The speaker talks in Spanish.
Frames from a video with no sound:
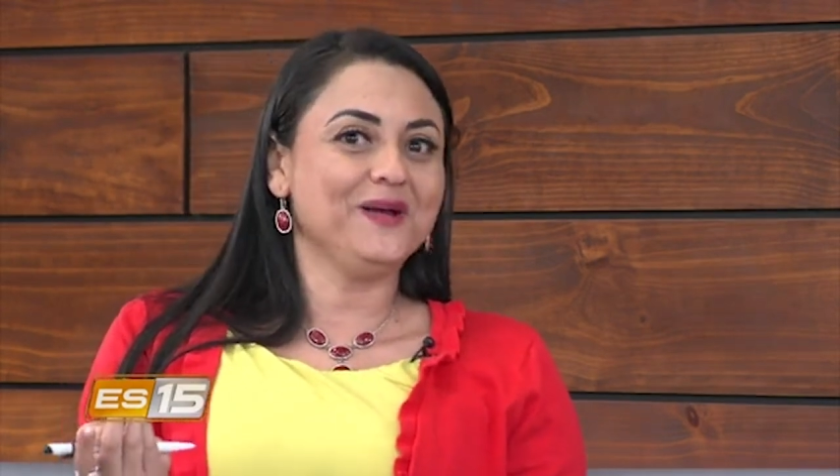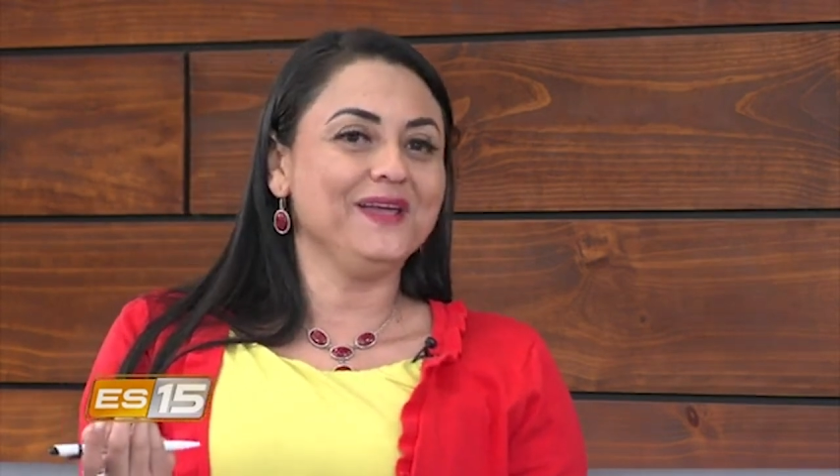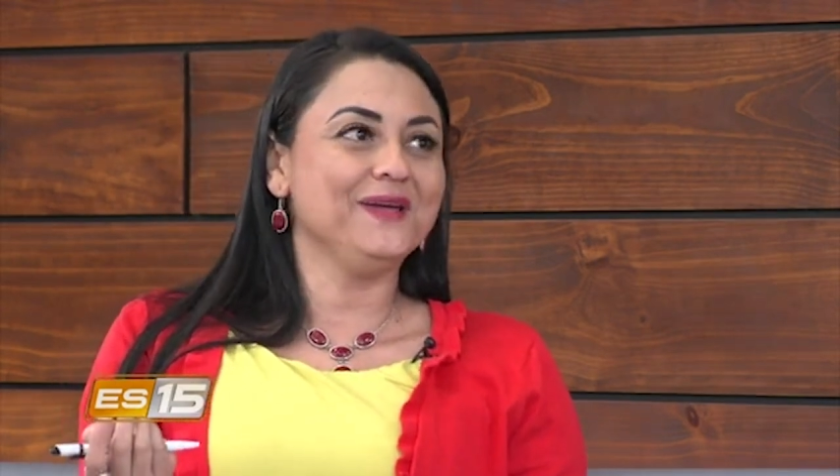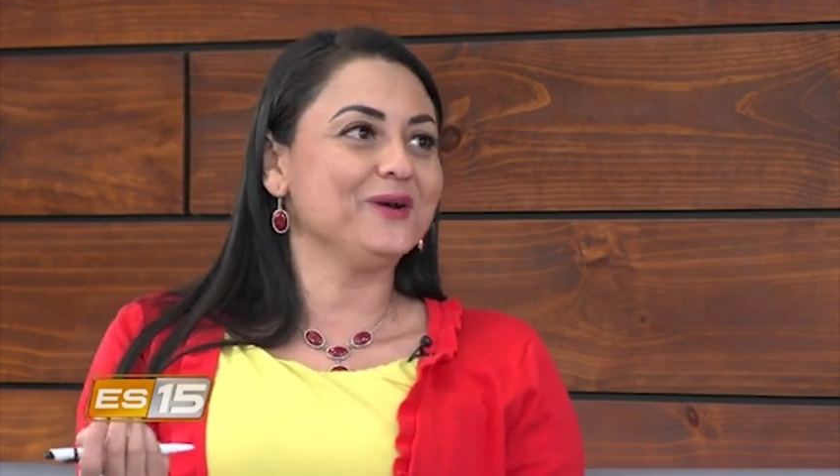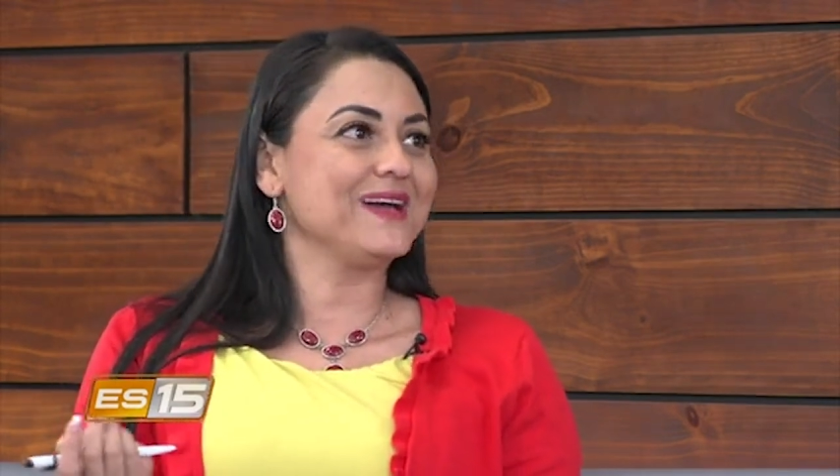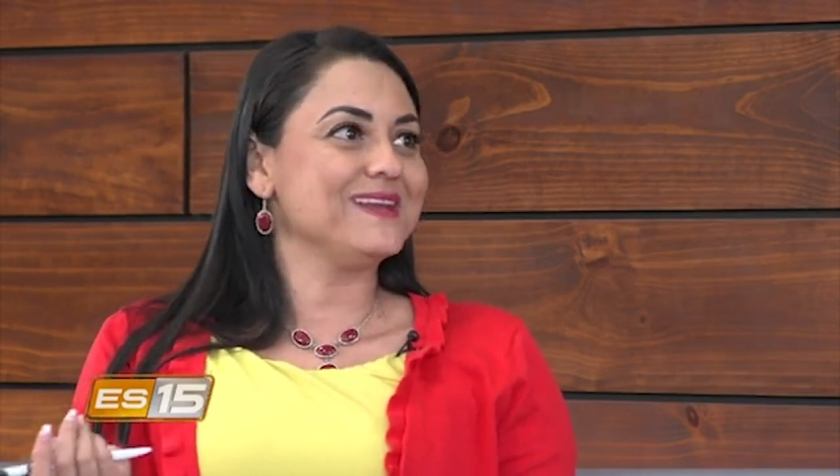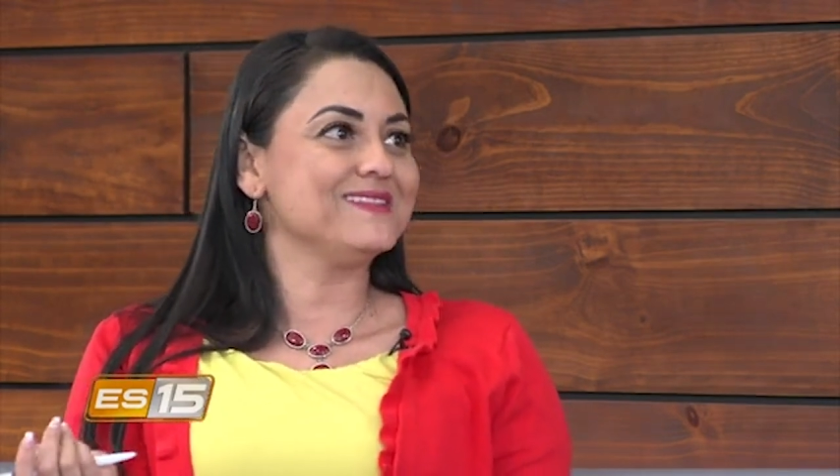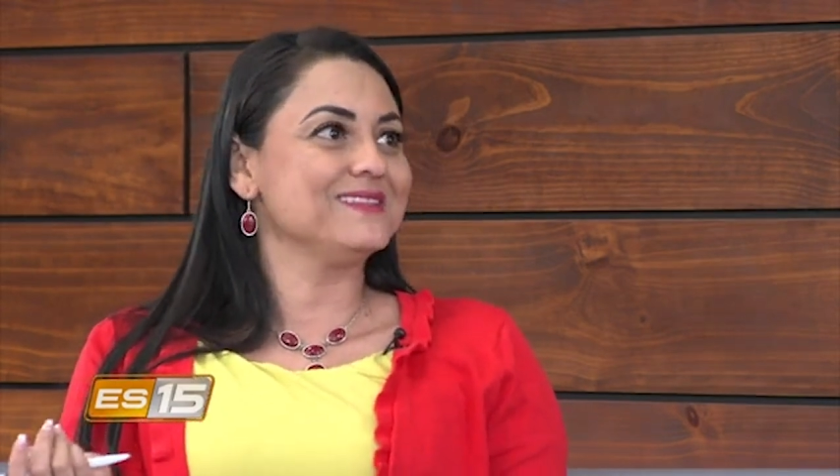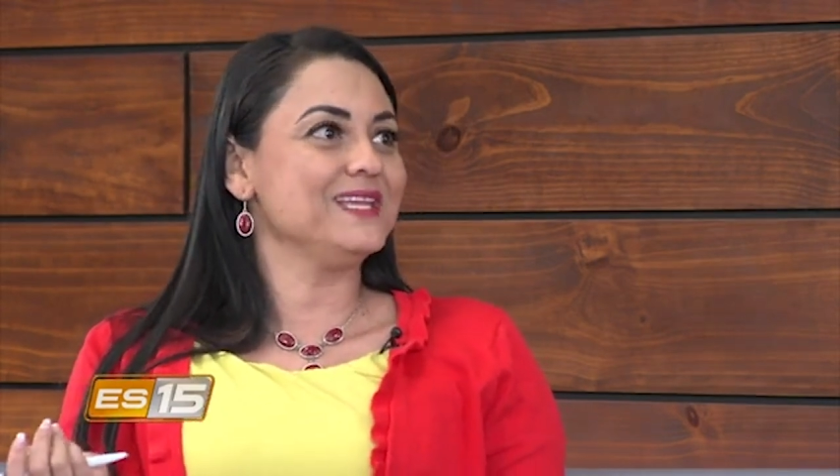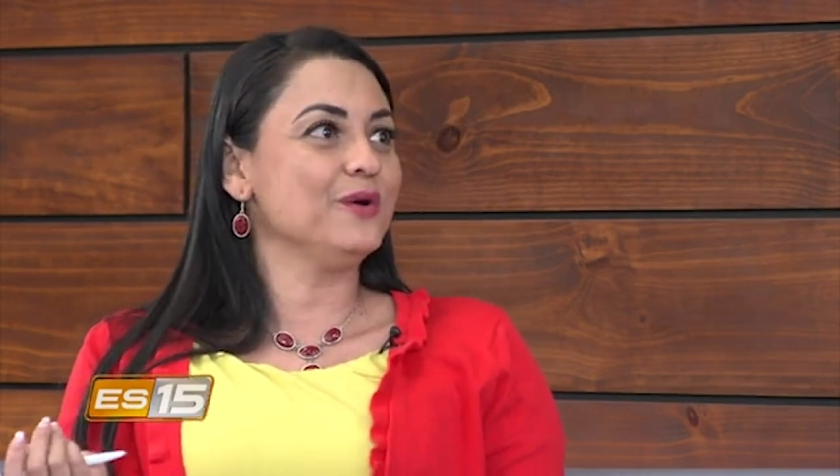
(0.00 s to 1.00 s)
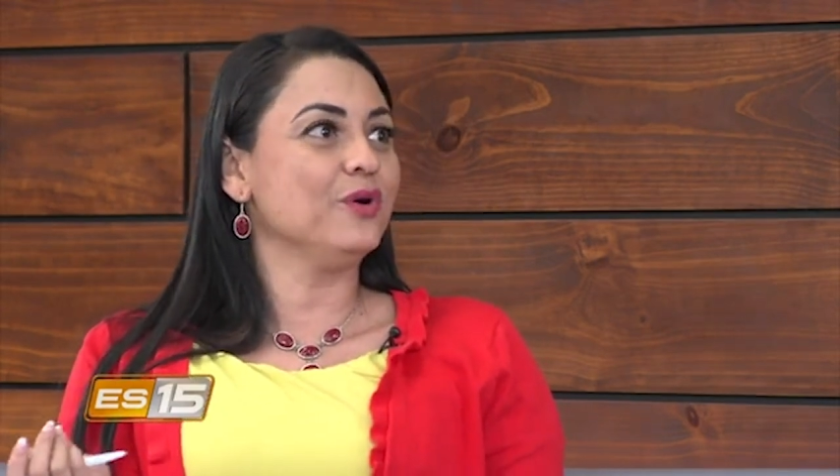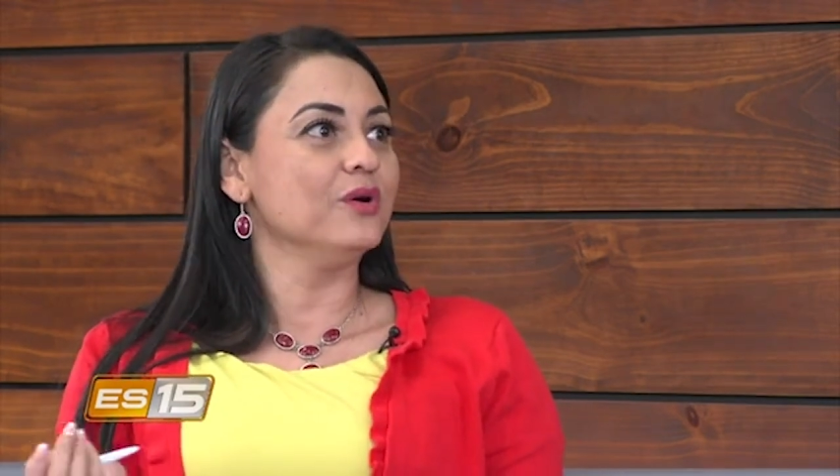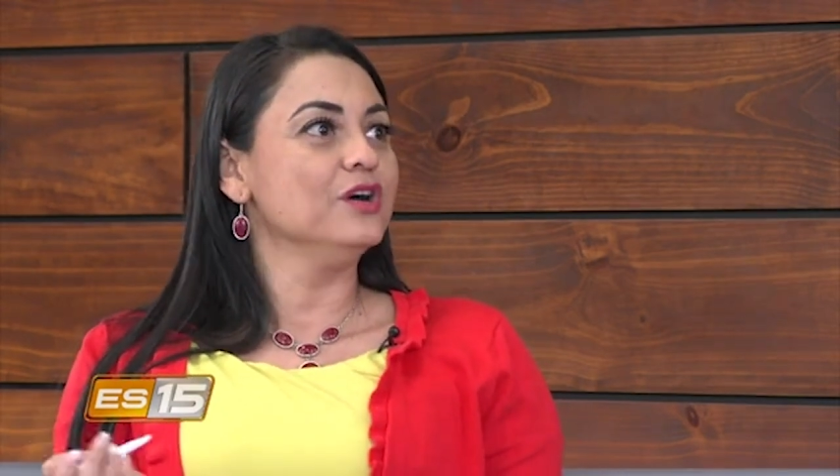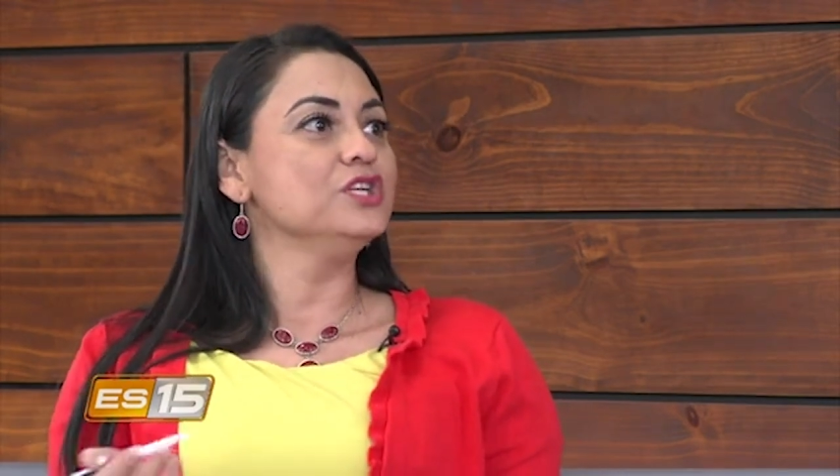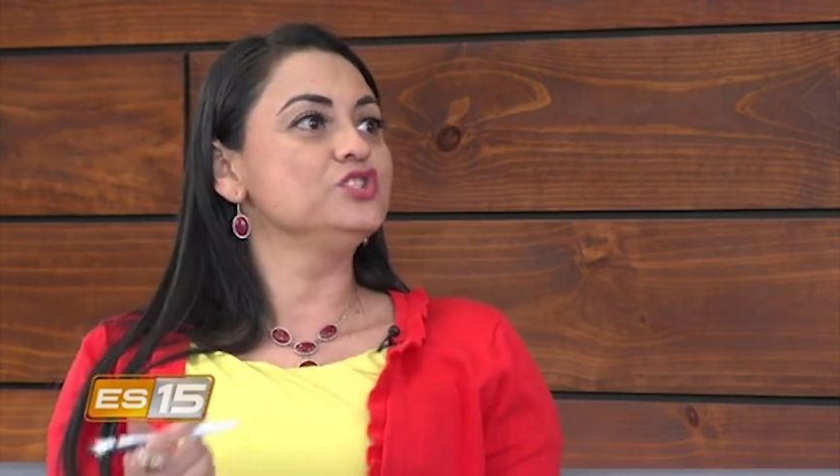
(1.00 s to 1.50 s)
eh, organizativo.